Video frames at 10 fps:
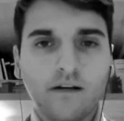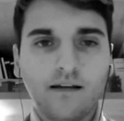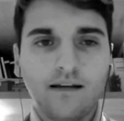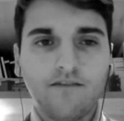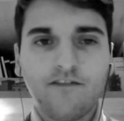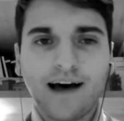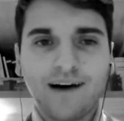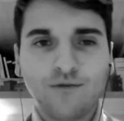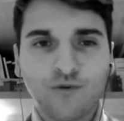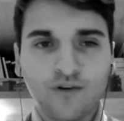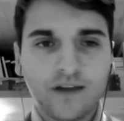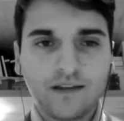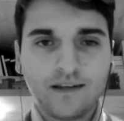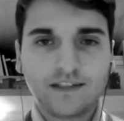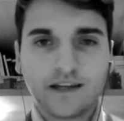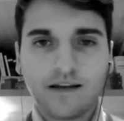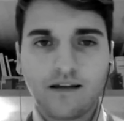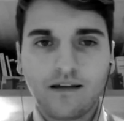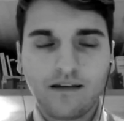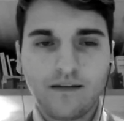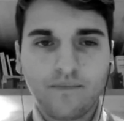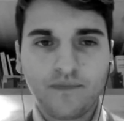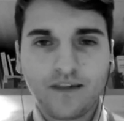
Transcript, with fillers: il Vauro che dice, ehm,